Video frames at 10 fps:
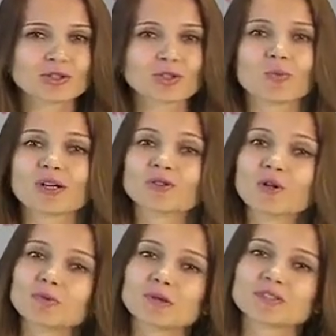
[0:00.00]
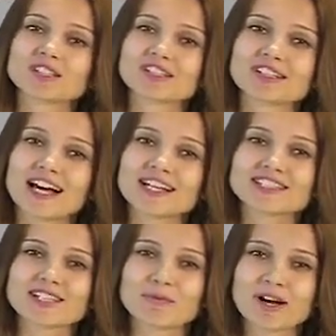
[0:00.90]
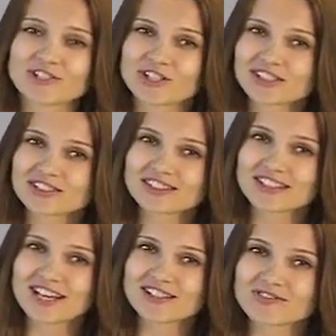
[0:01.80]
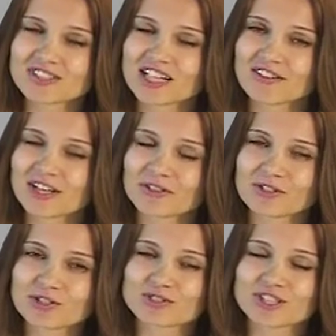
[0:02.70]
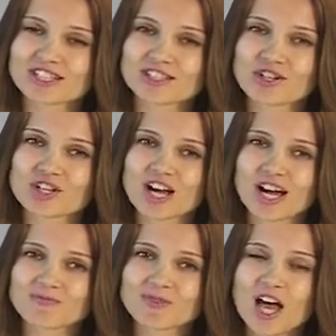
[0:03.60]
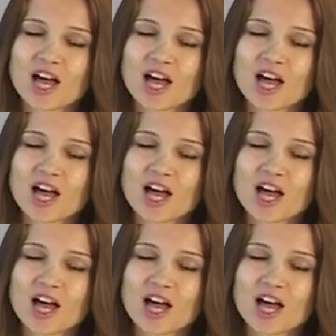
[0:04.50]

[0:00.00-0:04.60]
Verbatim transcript: что подобным занята и сама Джанет Йеллен, возглавляющая ФРС США.